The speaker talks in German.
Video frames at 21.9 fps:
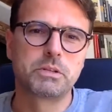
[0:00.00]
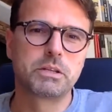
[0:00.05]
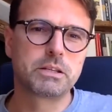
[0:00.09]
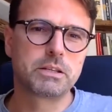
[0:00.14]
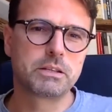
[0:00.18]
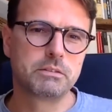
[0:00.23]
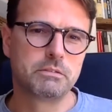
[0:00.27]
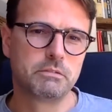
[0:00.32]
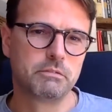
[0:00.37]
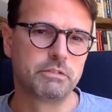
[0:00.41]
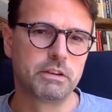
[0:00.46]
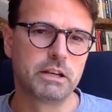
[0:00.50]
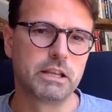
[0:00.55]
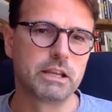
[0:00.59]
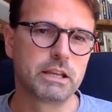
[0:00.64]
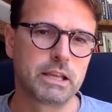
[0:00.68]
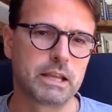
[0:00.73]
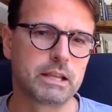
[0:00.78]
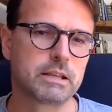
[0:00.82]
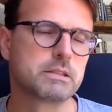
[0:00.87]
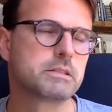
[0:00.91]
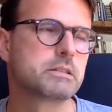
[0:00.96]
Ja,
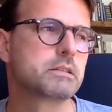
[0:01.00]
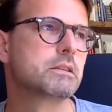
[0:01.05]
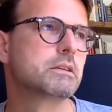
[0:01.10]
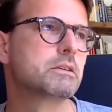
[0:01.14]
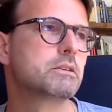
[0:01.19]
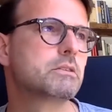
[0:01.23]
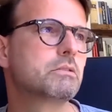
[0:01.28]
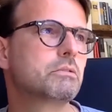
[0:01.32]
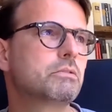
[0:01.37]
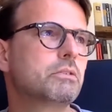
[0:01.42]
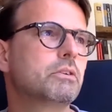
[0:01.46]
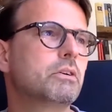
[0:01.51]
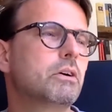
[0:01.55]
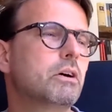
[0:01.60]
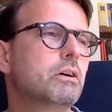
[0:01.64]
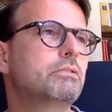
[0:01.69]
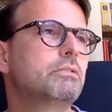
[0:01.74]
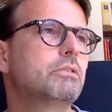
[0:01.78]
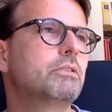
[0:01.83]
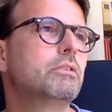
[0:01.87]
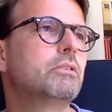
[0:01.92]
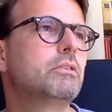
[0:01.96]
vielleicht kennen Sie das von,
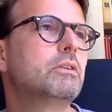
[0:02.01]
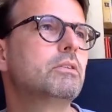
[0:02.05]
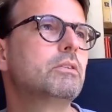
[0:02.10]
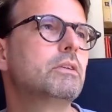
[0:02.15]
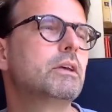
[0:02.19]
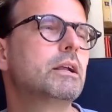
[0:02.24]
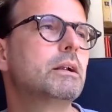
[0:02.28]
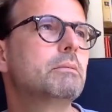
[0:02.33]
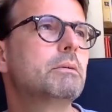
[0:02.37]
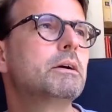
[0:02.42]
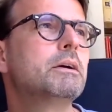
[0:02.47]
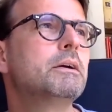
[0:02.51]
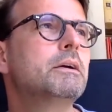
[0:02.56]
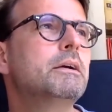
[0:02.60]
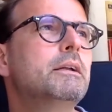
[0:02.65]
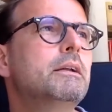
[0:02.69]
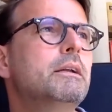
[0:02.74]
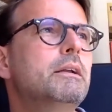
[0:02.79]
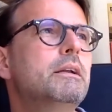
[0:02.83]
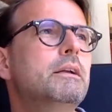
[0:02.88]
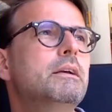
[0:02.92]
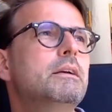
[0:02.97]
auch von sich selber,
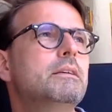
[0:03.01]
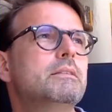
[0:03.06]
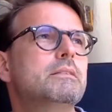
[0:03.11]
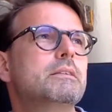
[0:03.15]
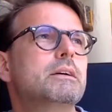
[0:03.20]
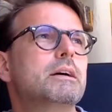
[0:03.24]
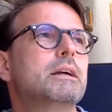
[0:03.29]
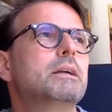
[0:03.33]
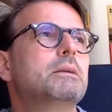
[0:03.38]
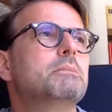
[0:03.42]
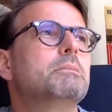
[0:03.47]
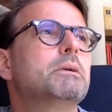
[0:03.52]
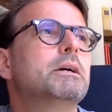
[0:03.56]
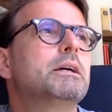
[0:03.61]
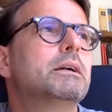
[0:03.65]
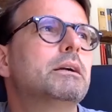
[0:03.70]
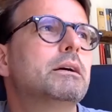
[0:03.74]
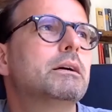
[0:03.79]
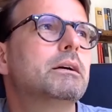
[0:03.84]
sage ich mal.